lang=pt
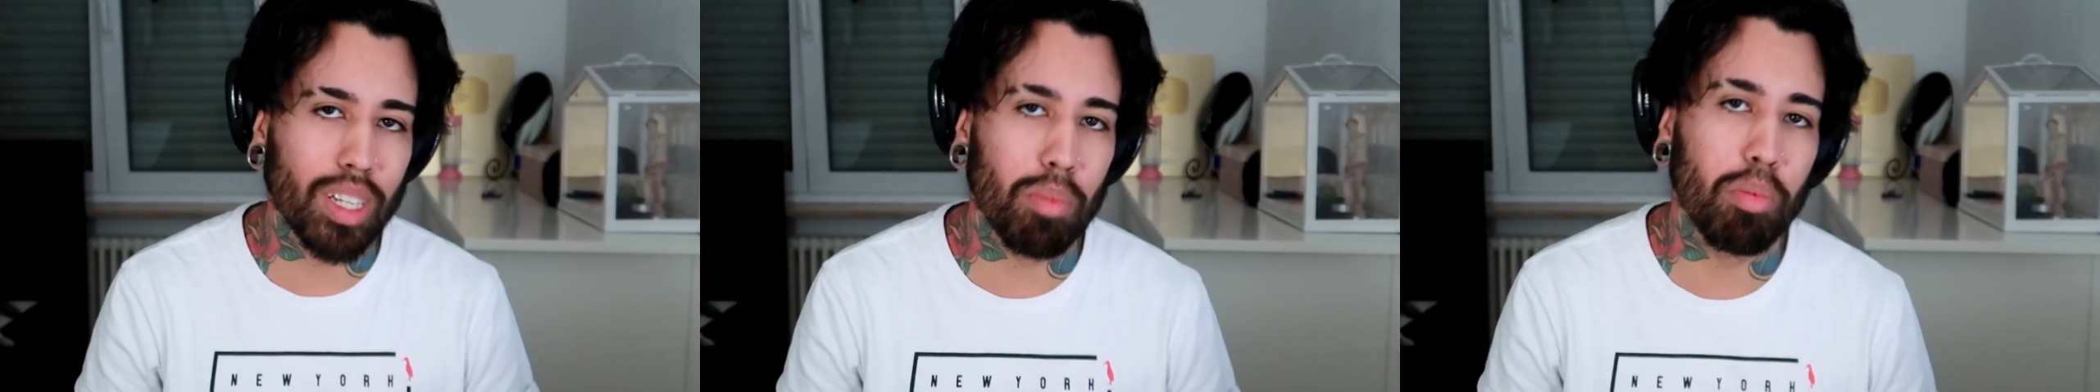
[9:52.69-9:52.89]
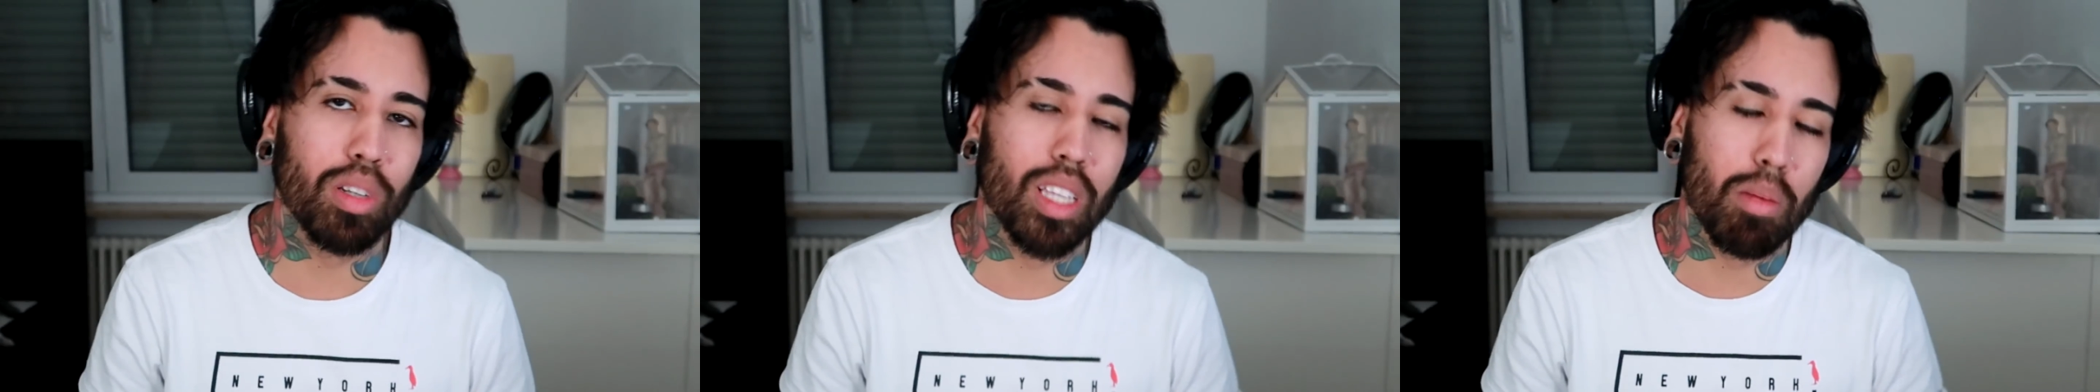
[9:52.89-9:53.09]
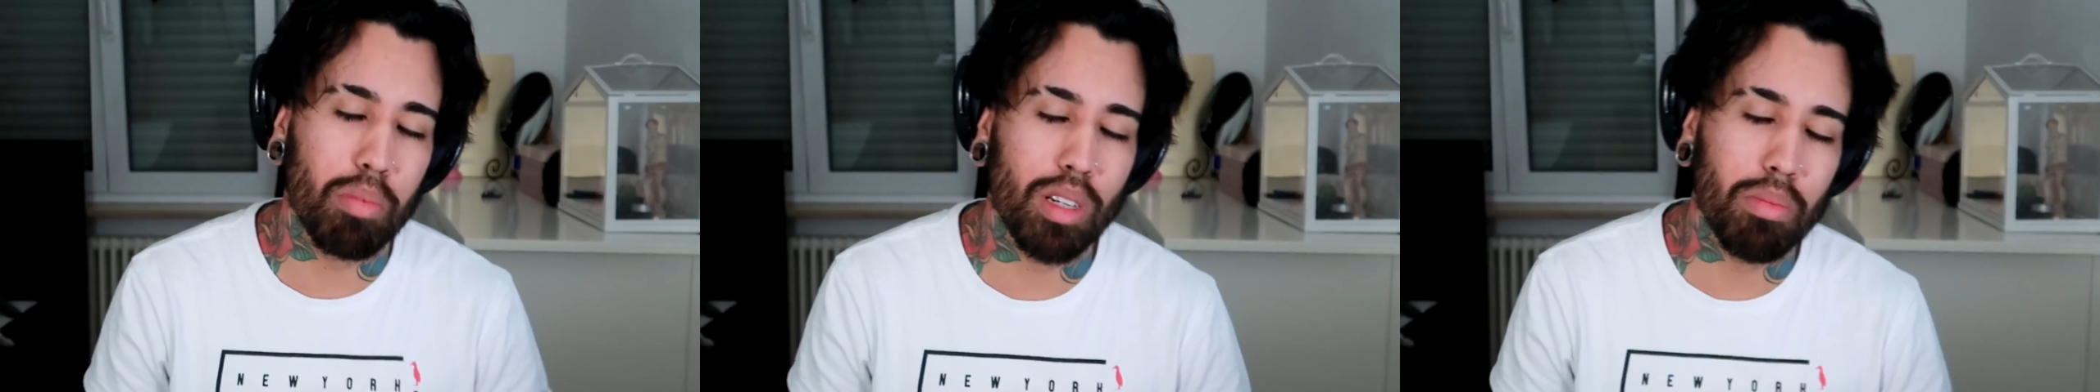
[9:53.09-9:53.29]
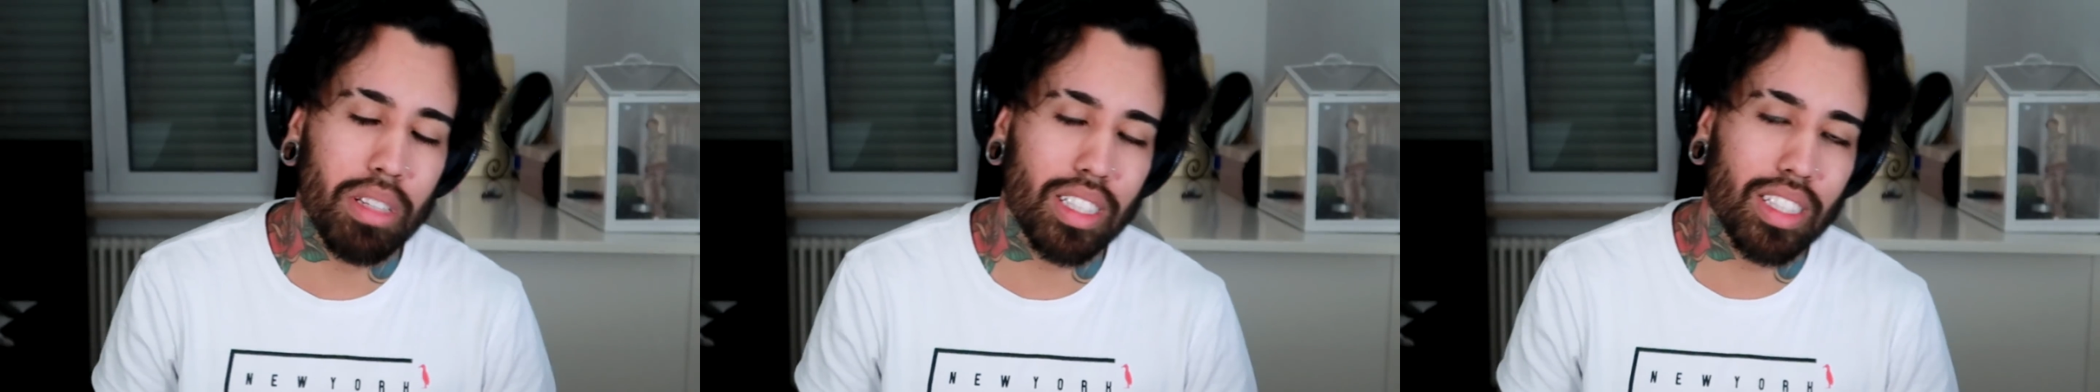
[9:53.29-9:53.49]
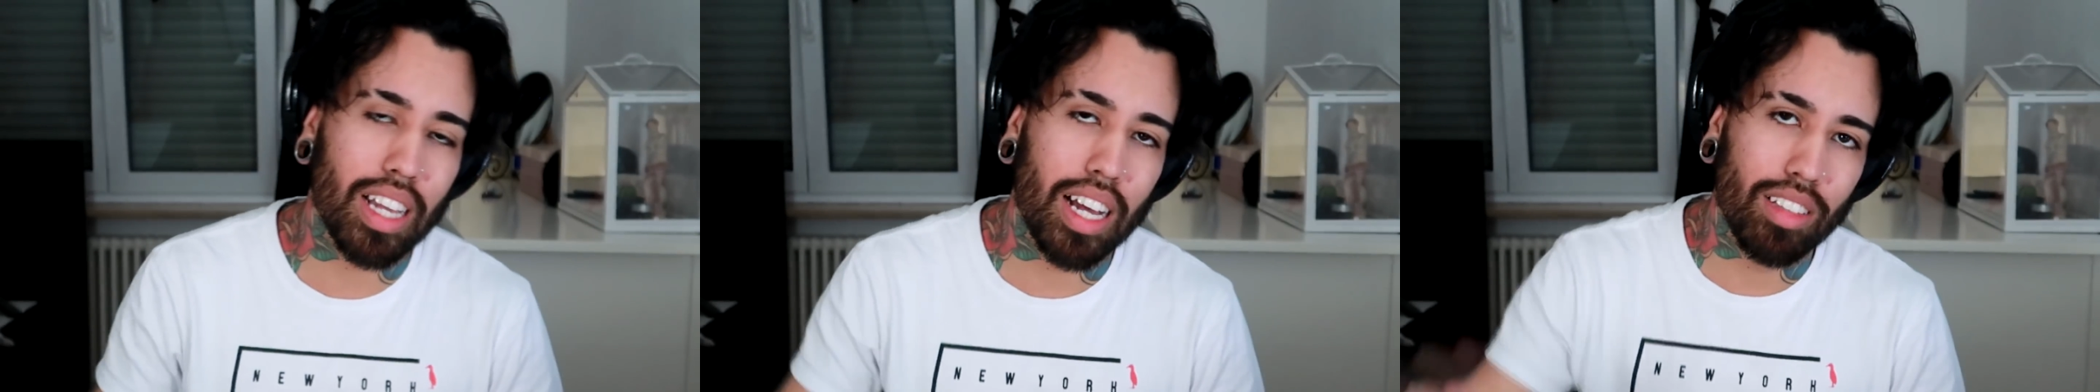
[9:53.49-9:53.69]
que é por tempo
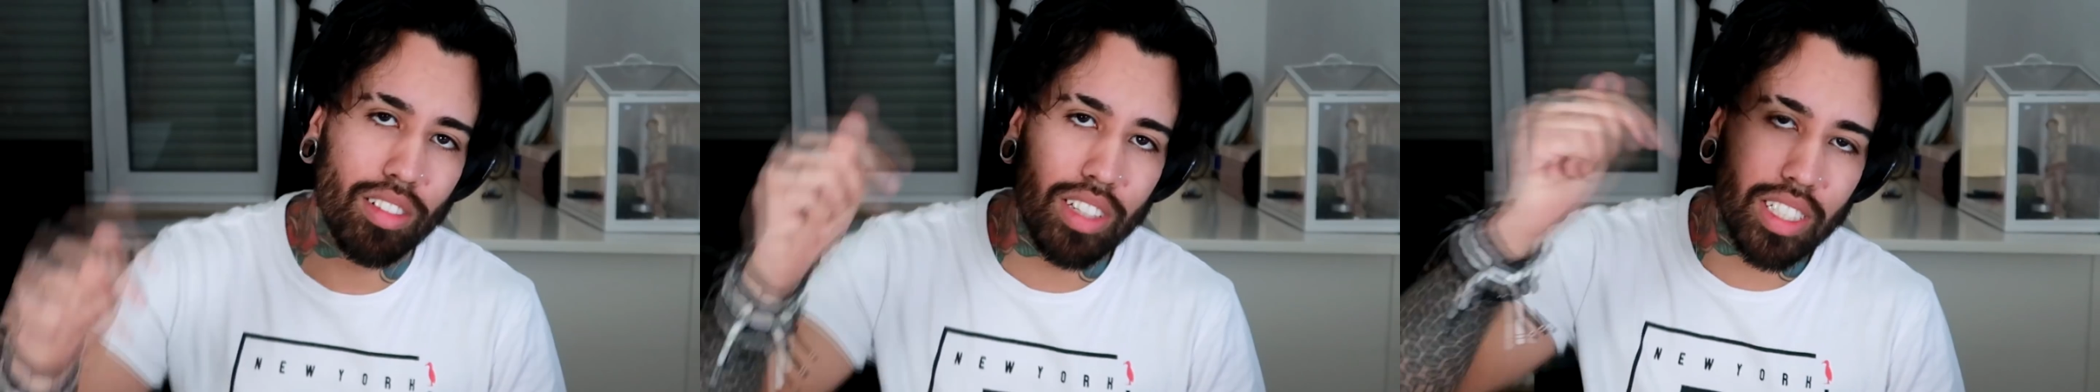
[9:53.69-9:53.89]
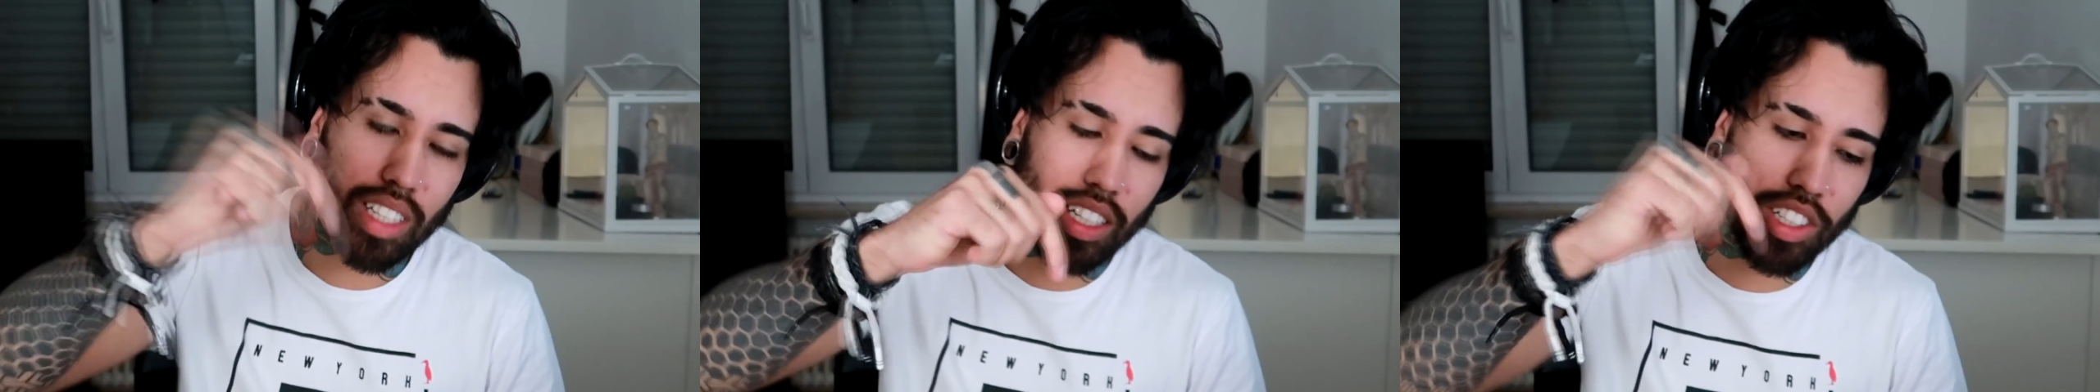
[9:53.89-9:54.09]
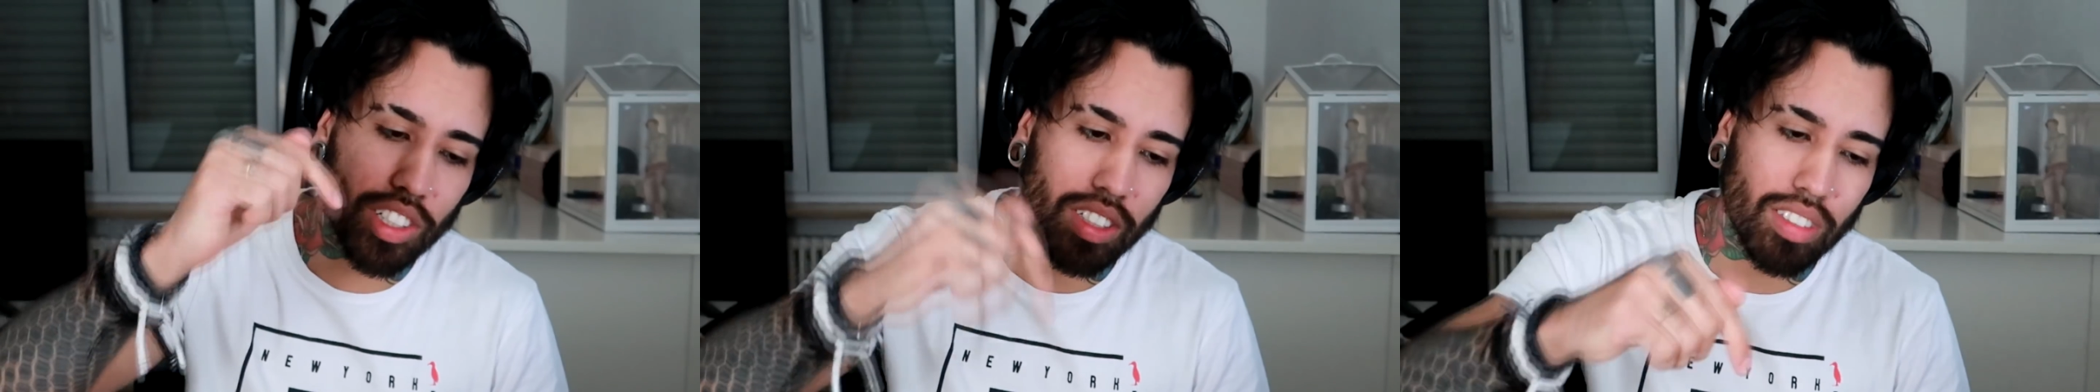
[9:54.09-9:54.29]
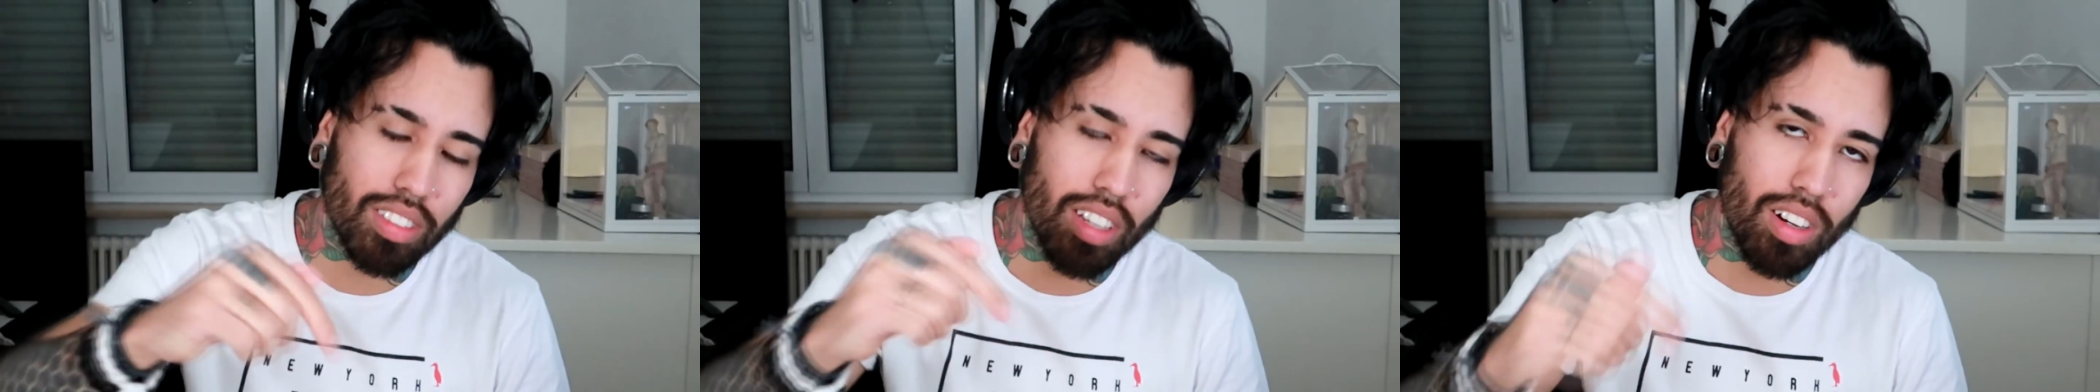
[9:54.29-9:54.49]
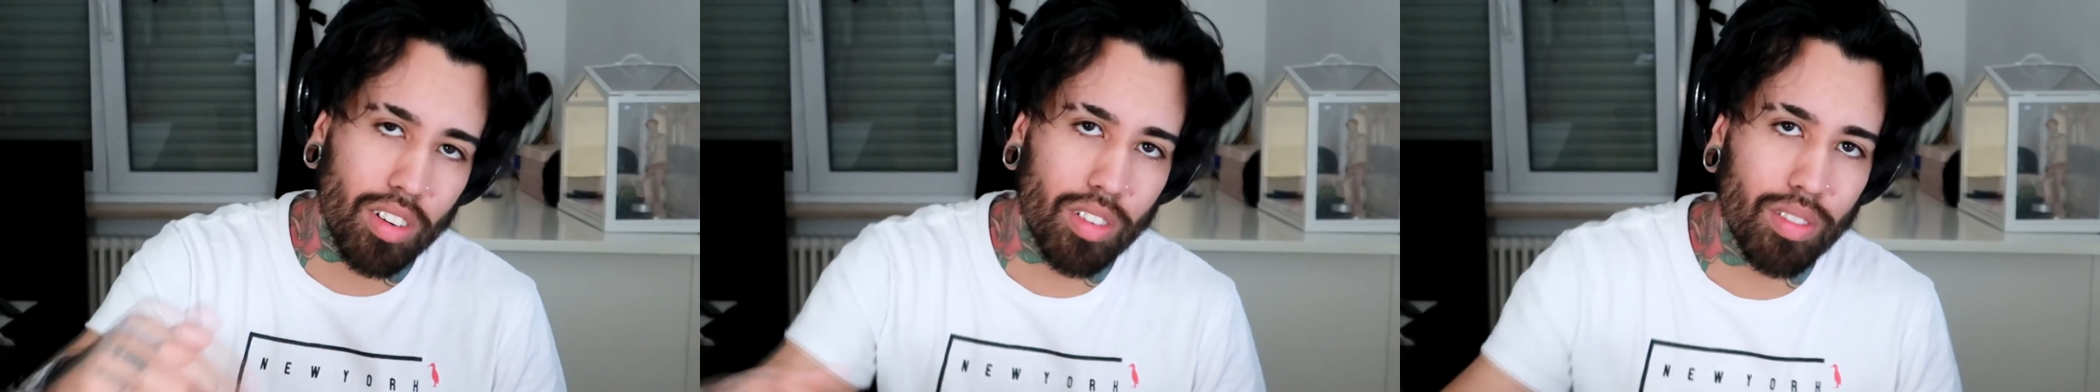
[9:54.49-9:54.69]
limitado. Link na
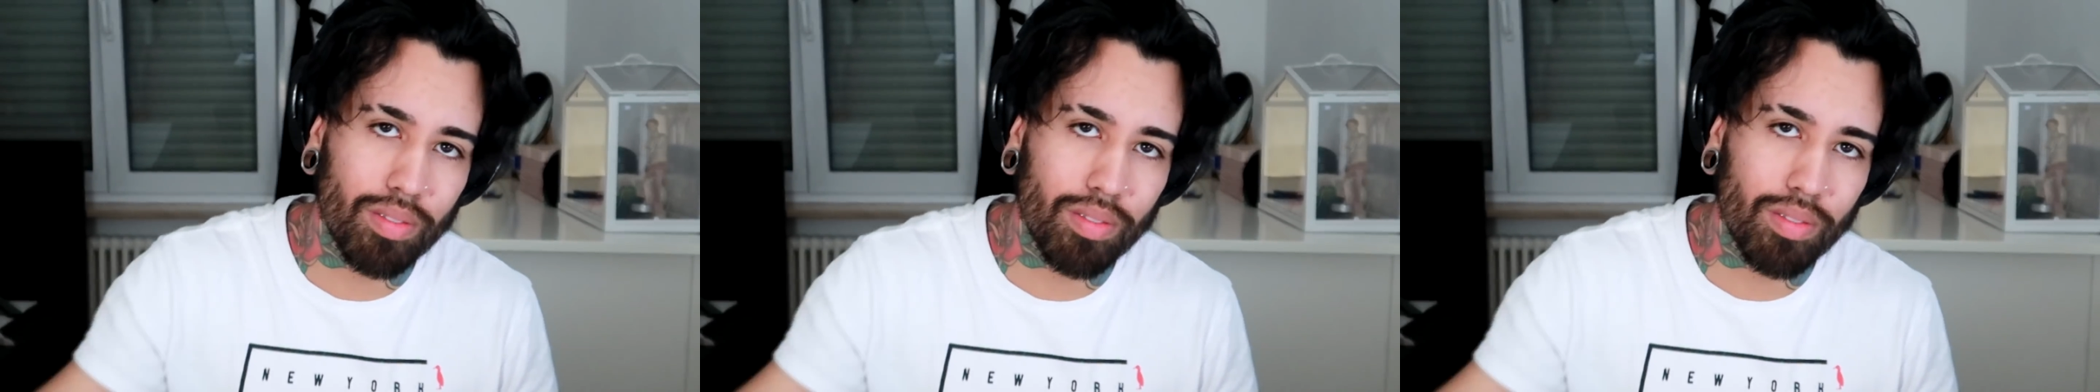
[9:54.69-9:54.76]
descrição.